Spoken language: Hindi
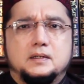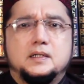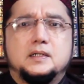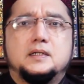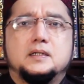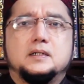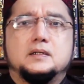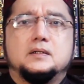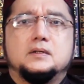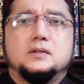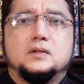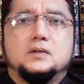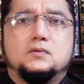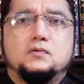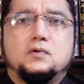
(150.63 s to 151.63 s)
लेकिन
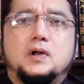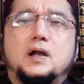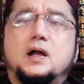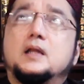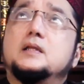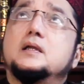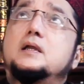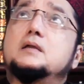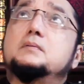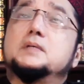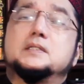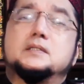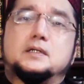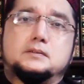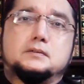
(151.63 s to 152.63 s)
वो खालिक
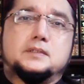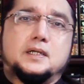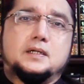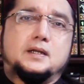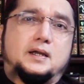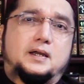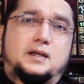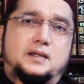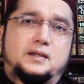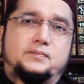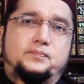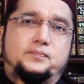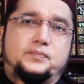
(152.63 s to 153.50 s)
बंदा तो देख रहा है